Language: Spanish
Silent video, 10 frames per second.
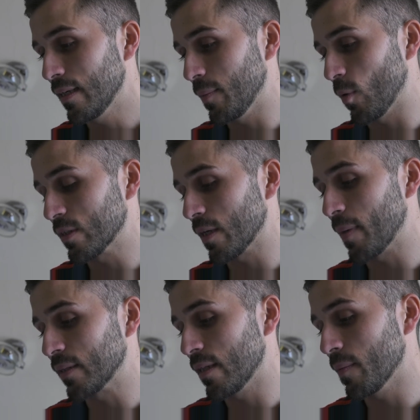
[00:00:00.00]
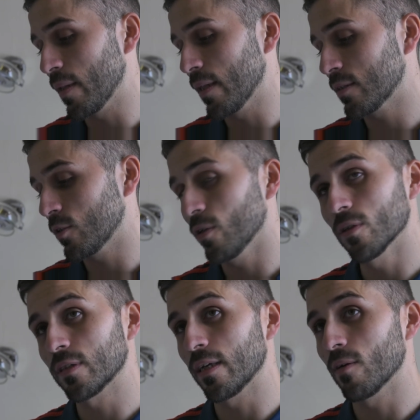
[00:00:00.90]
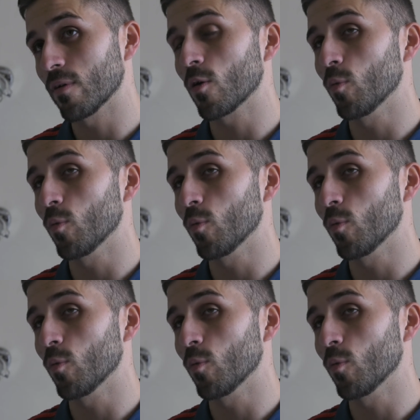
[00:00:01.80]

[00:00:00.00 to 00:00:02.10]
y poder ser partícipe de esto, será una